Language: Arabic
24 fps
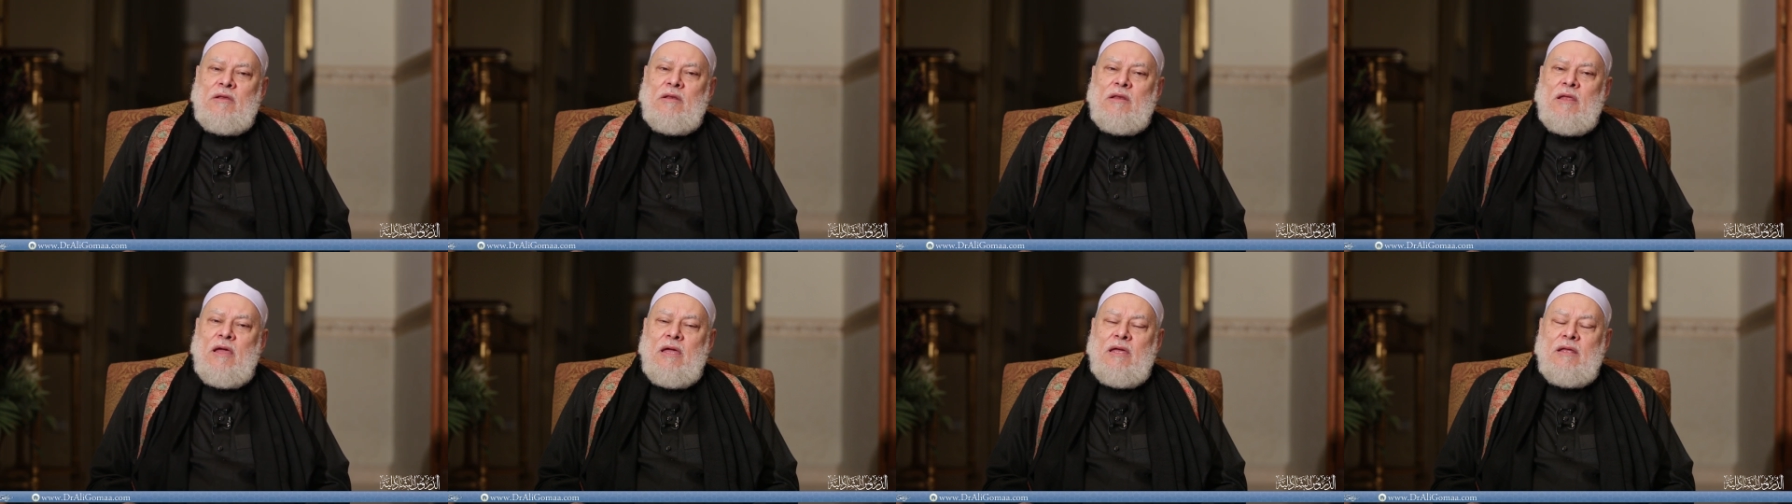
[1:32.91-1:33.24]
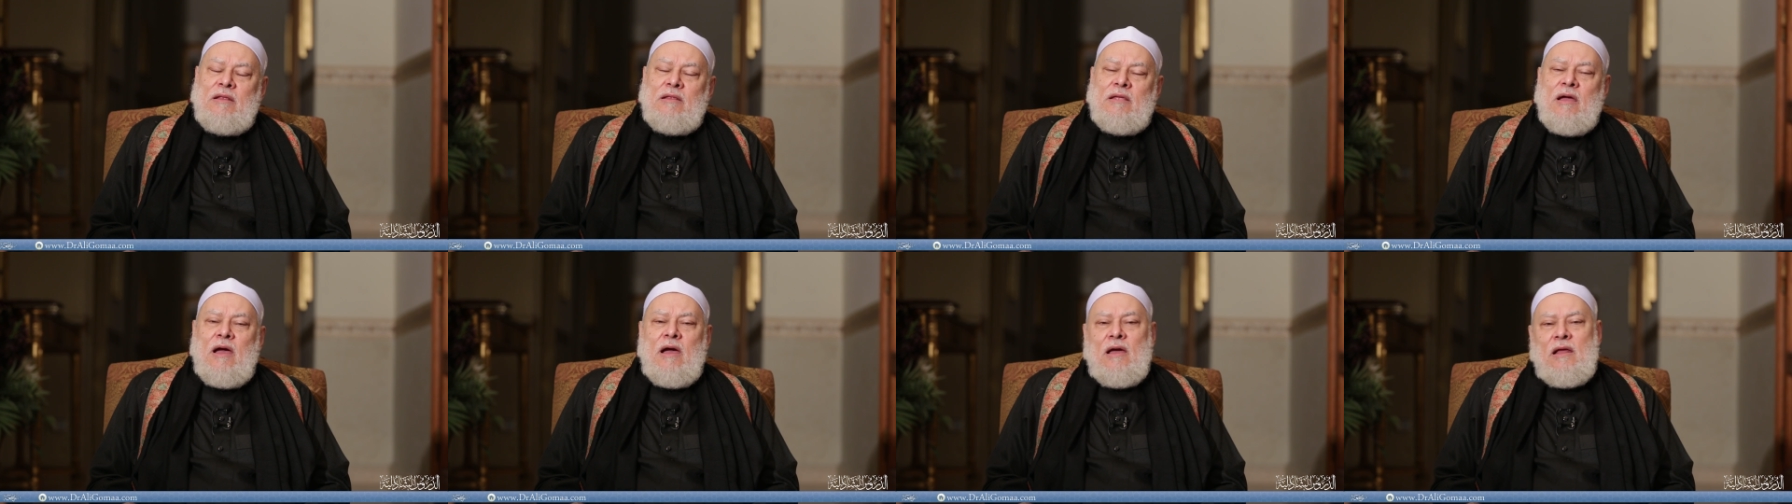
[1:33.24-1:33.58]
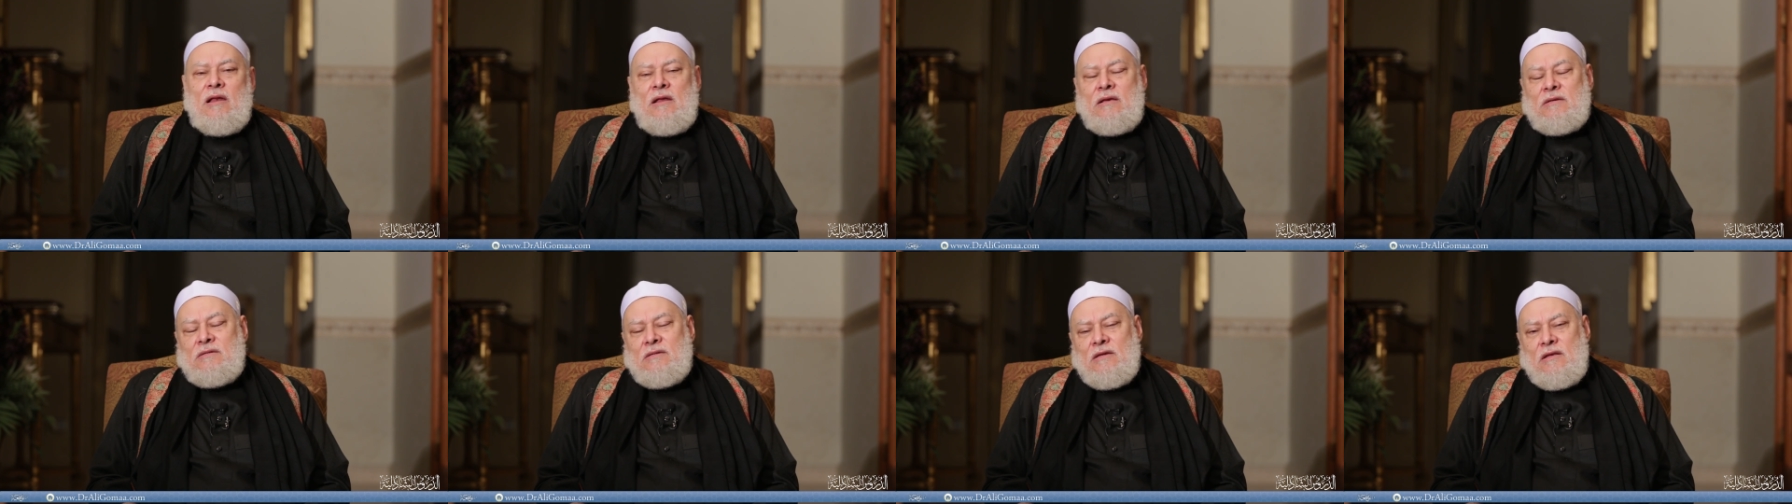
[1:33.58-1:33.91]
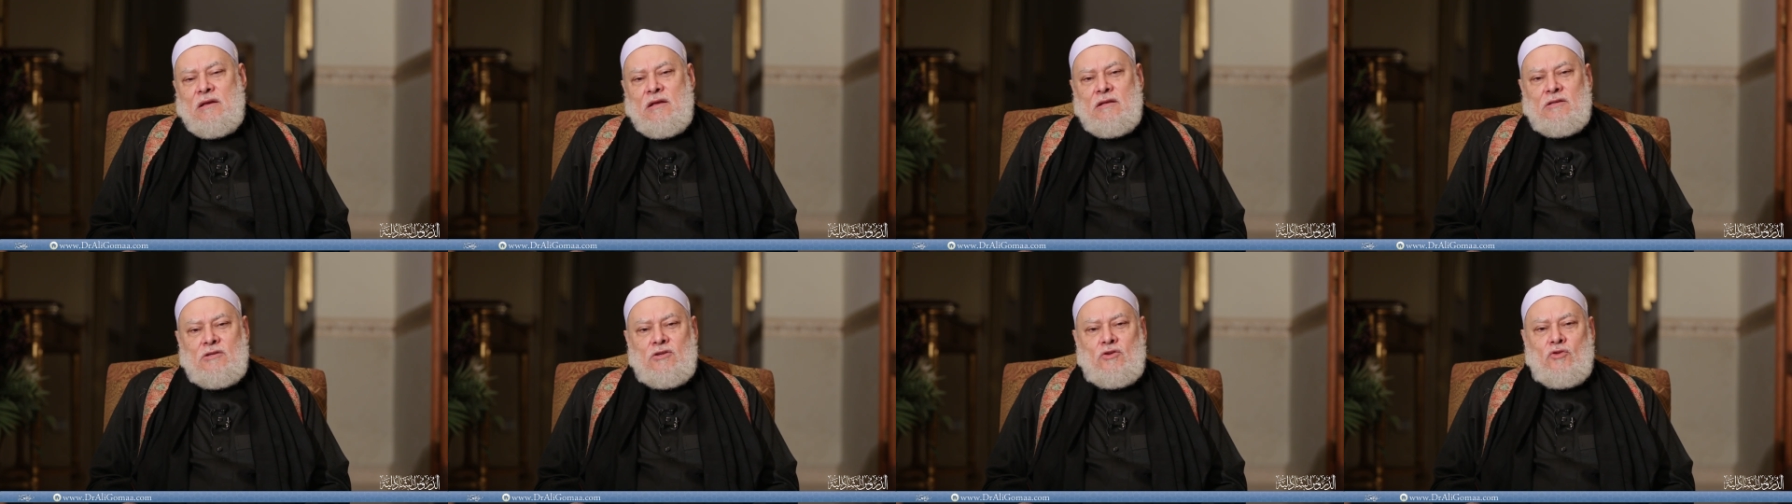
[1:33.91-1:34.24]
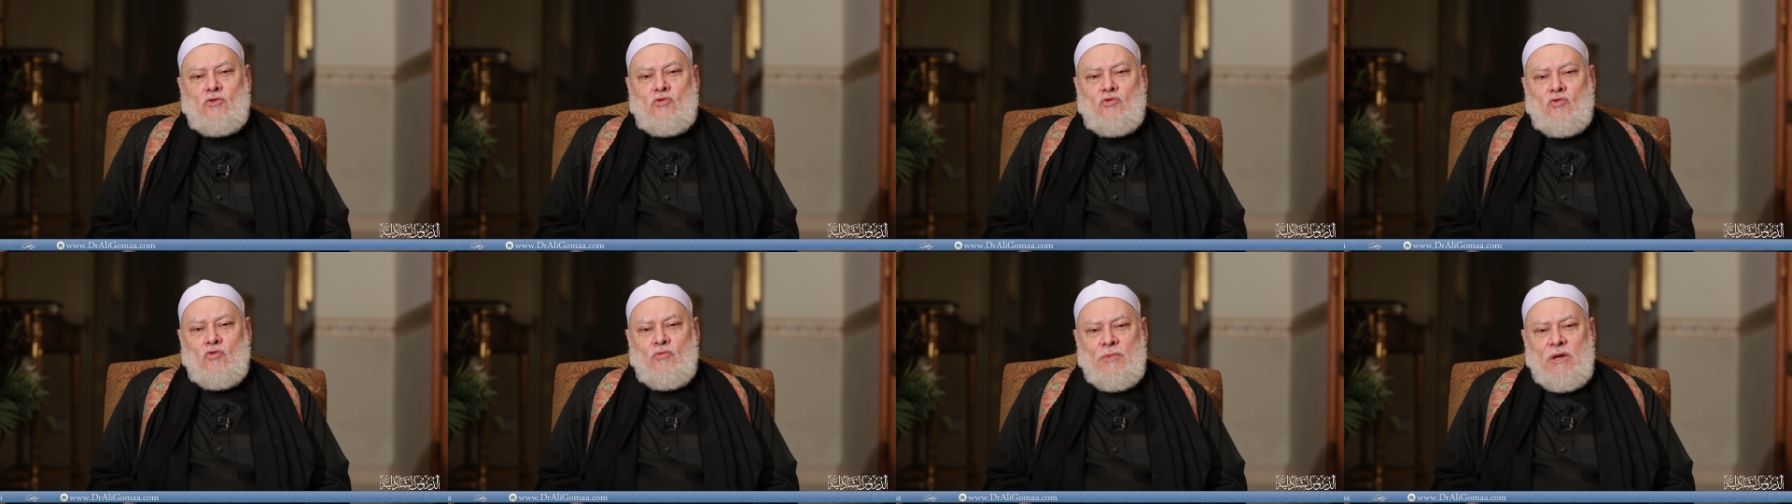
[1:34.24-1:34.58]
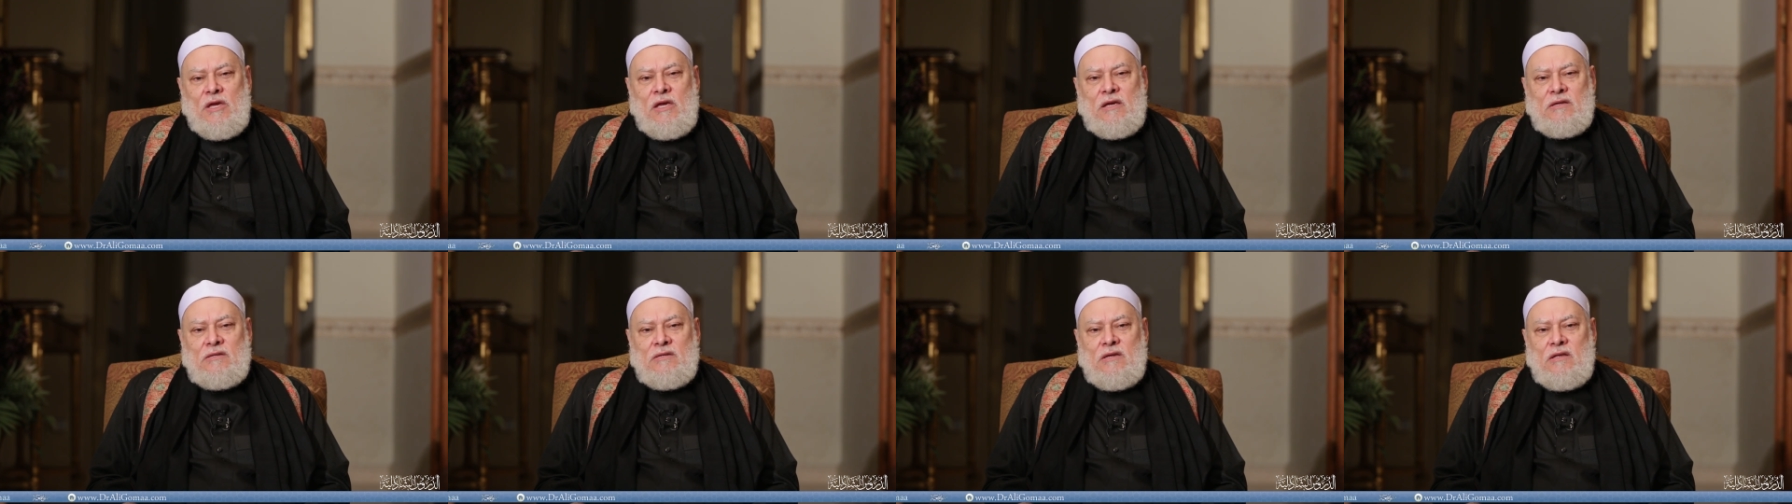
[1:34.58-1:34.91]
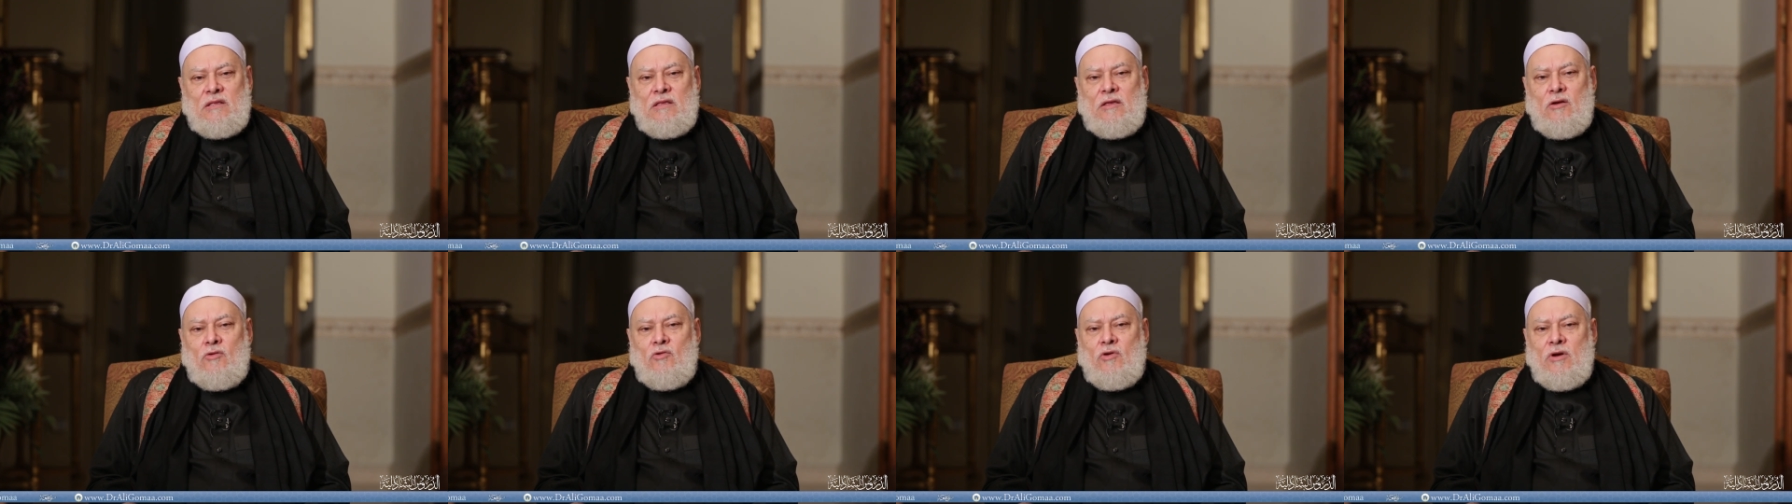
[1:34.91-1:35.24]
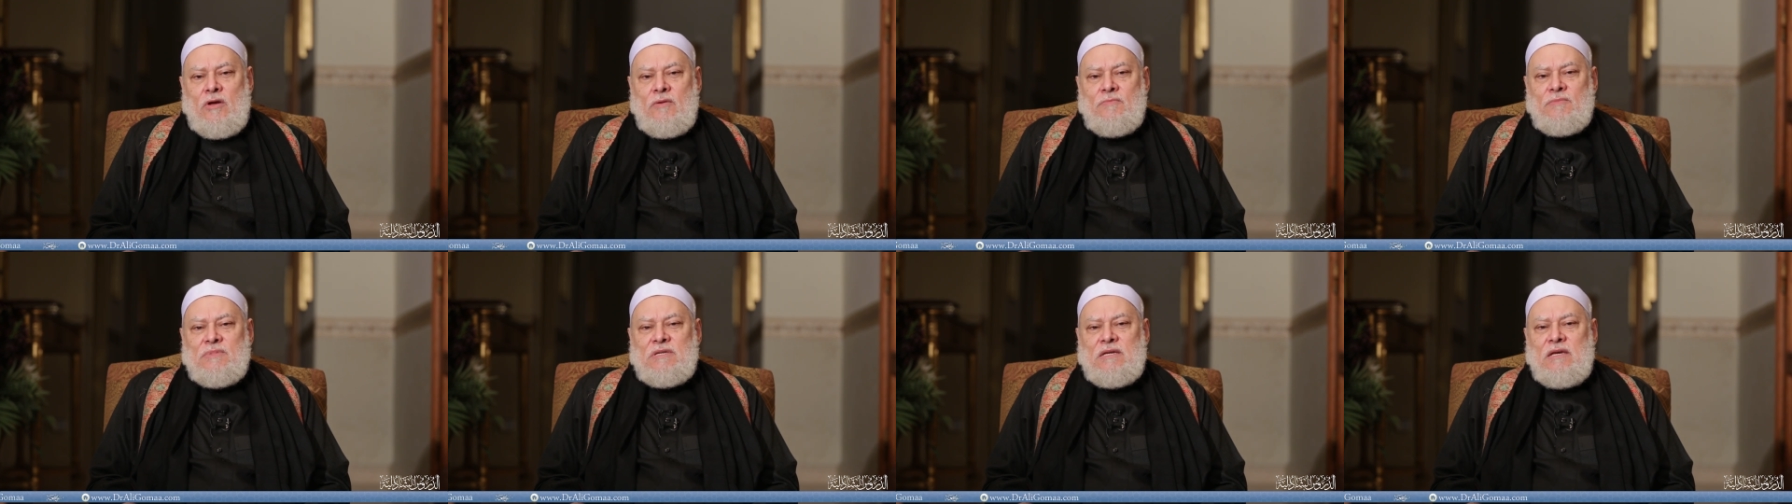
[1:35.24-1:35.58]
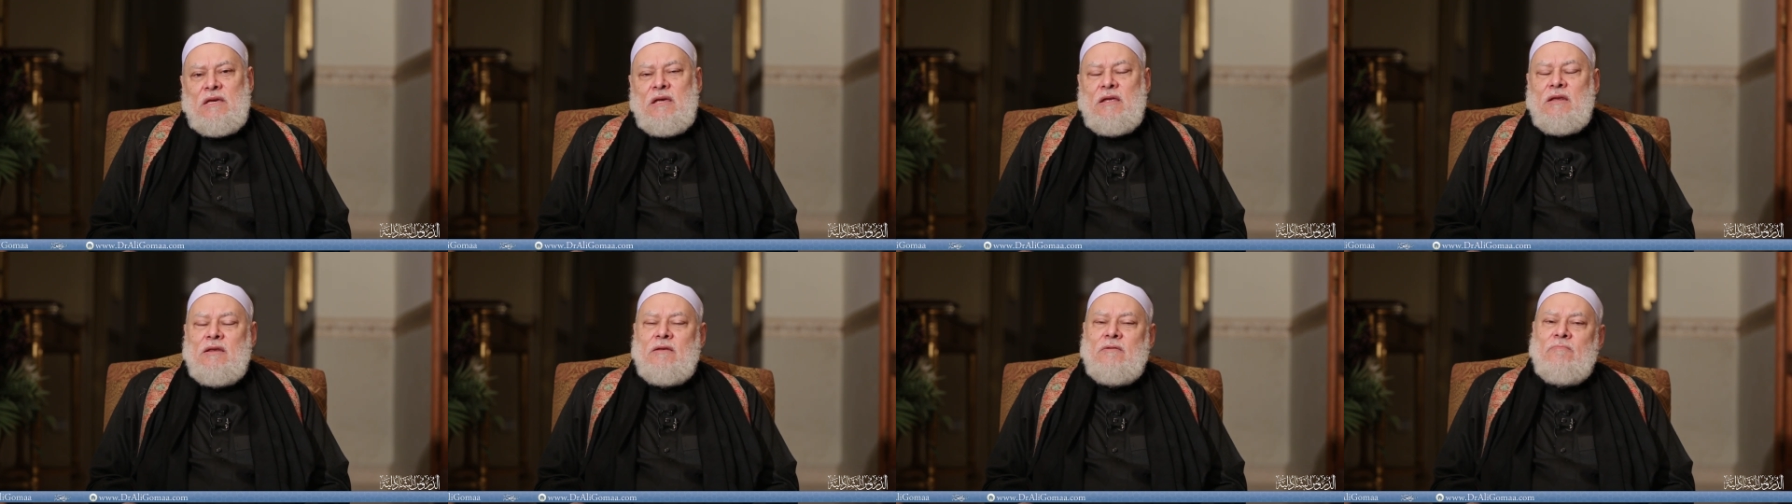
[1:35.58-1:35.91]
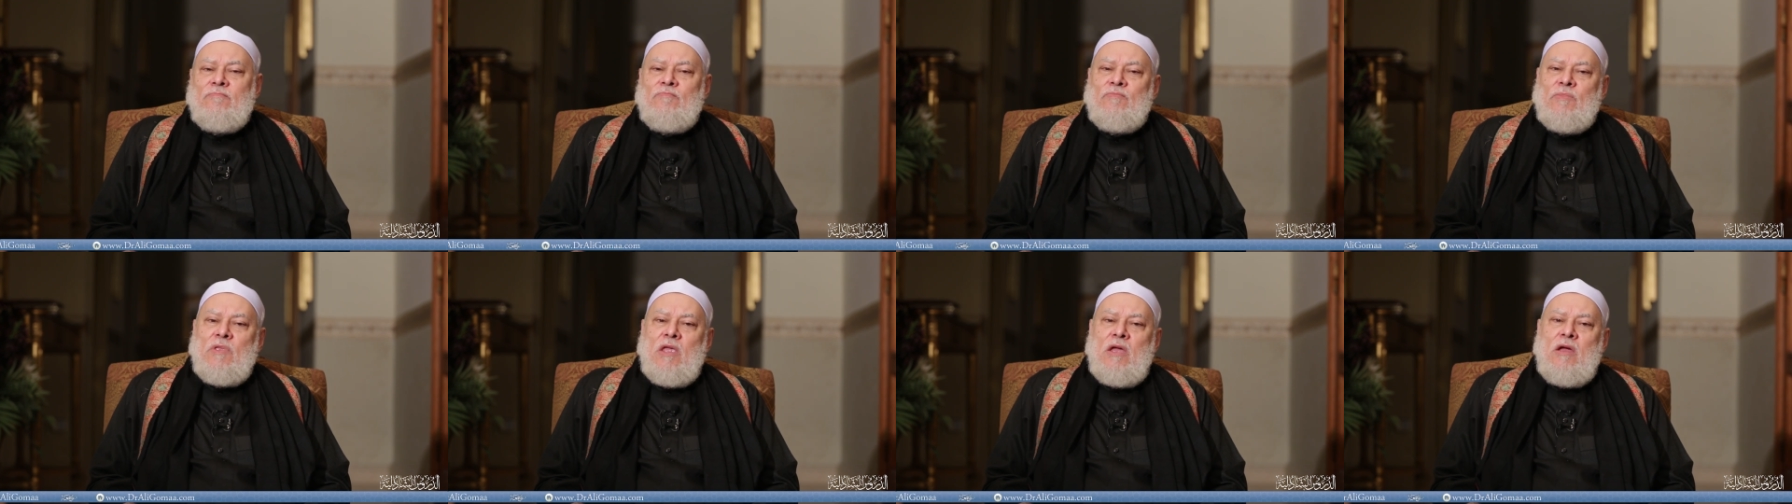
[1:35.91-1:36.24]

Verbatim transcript: الله تعالى سنة 656